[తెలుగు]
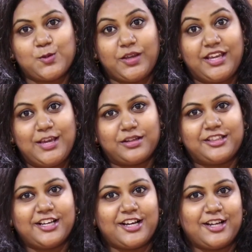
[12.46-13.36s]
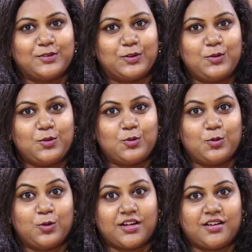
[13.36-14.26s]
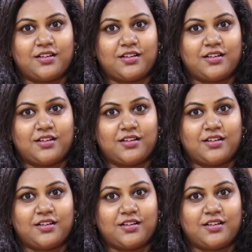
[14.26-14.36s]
సో ఈ మధ్యకాలంలో ఒక